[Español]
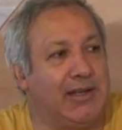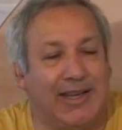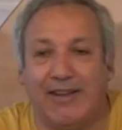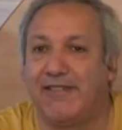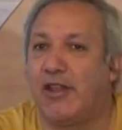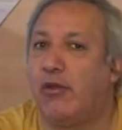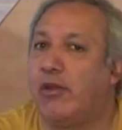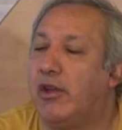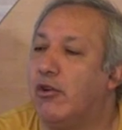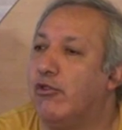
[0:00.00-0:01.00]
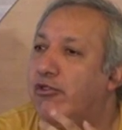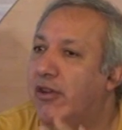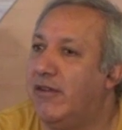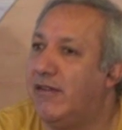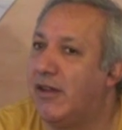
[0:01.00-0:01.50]
del estado de
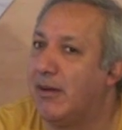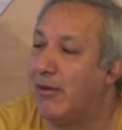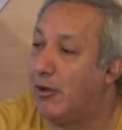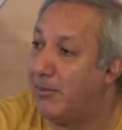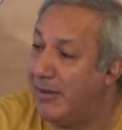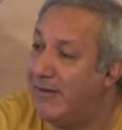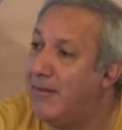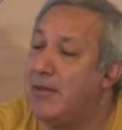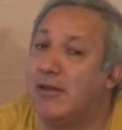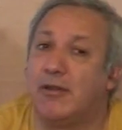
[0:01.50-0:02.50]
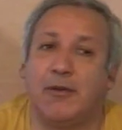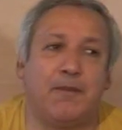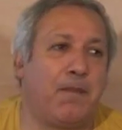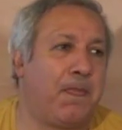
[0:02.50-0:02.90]
conciencia llamado pensamiento,